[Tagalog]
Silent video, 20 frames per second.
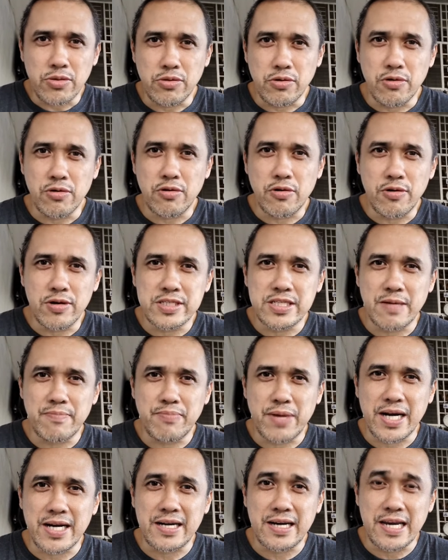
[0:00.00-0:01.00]
tungkol sa
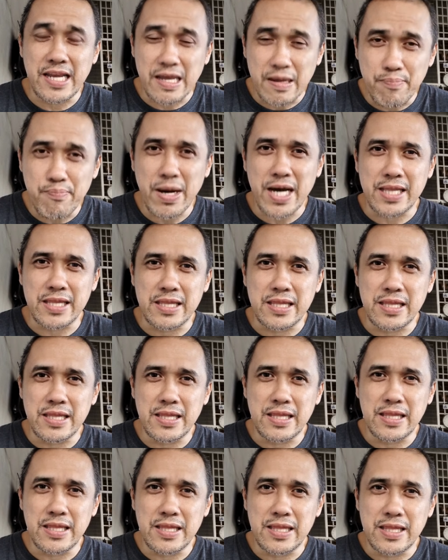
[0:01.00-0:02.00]
paglipat
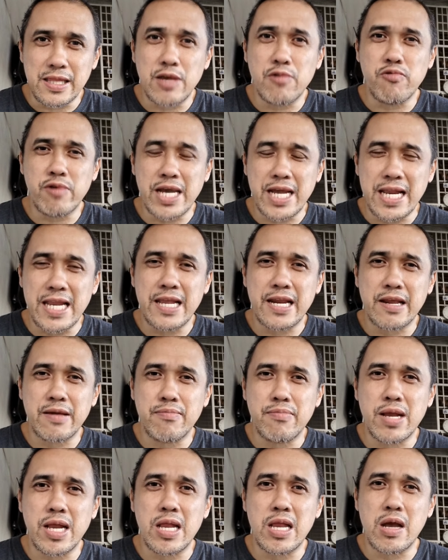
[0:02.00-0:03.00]
ni Willie
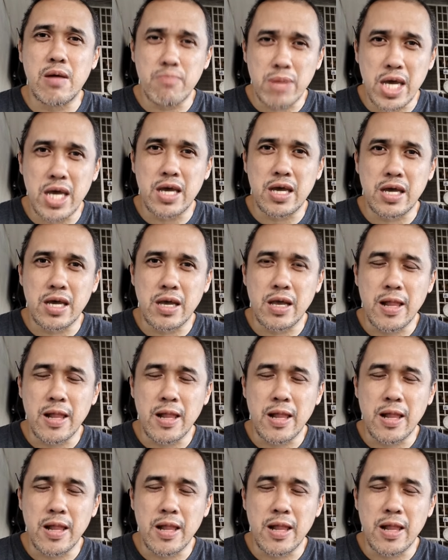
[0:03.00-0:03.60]
Revillame